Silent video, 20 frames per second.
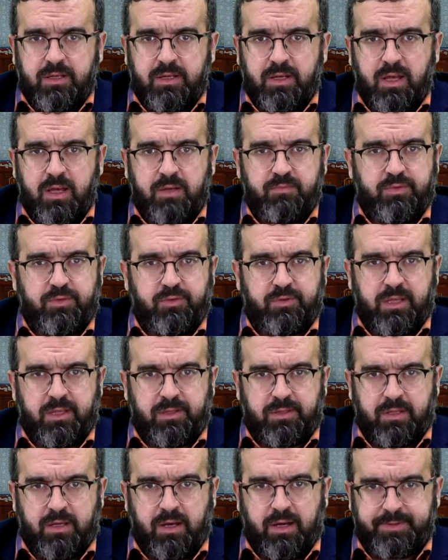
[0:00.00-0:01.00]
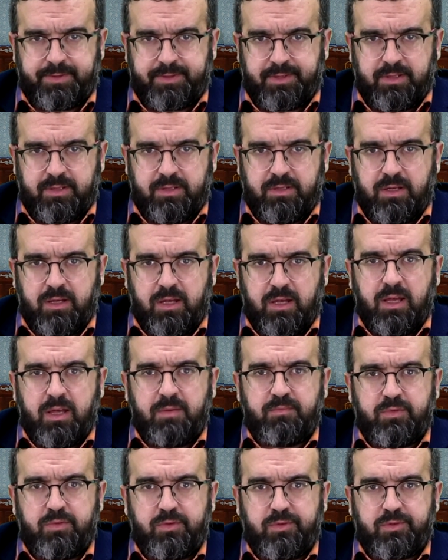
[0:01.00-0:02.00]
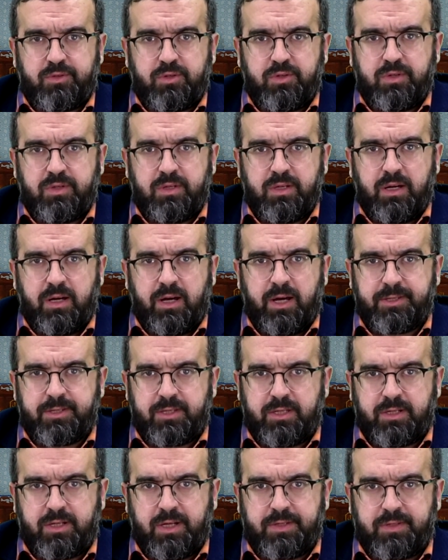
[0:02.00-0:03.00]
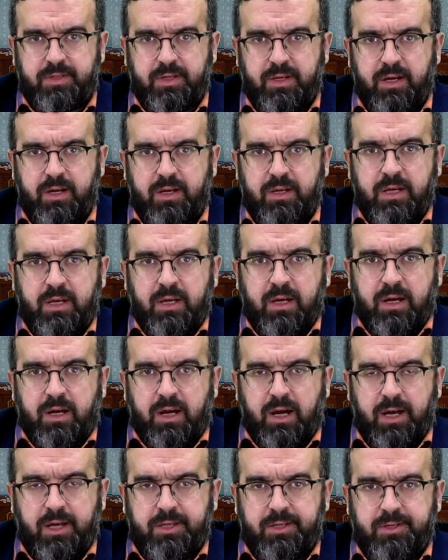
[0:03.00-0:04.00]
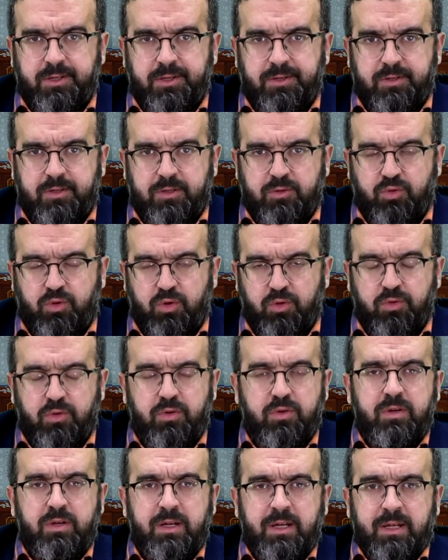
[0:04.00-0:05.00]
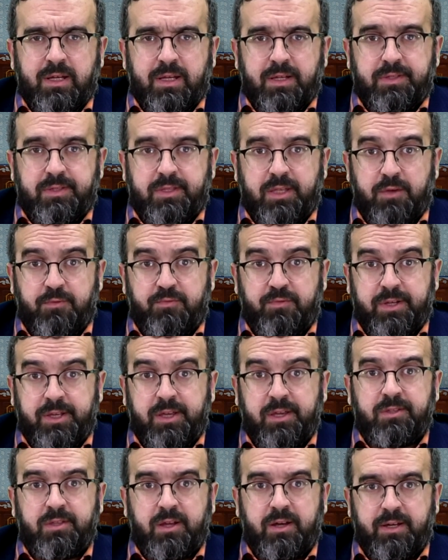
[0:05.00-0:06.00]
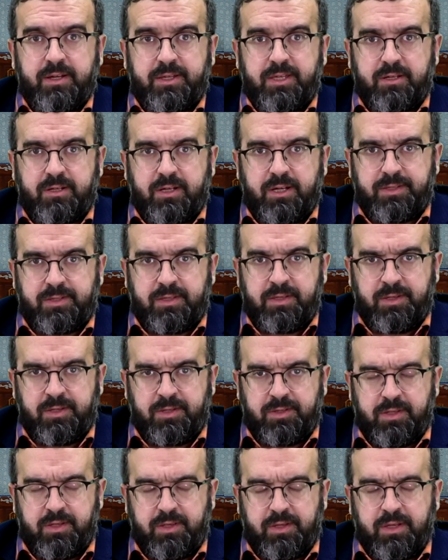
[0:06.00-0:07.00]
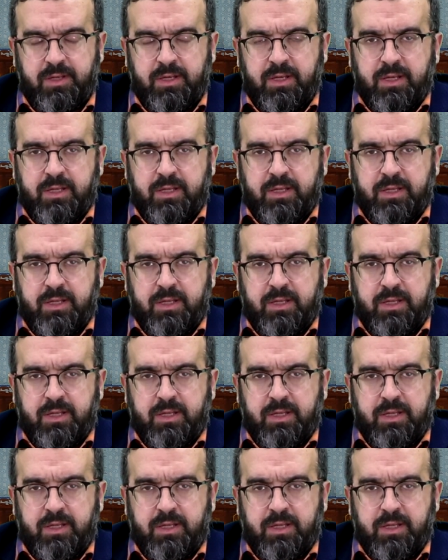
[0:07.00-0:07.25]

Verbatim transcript: En büyük iddiası, en büyük e, hakikati haykırdığı konu tevhid hakikatiydi.